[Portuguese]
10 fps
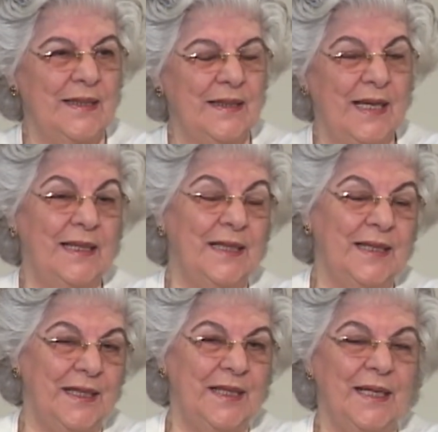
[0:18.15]
ter
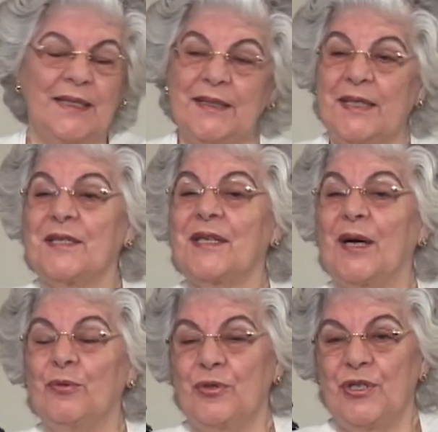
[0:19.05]
alegria, ter
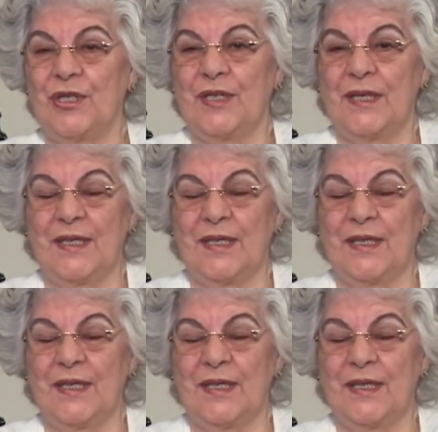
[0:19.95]
saúde.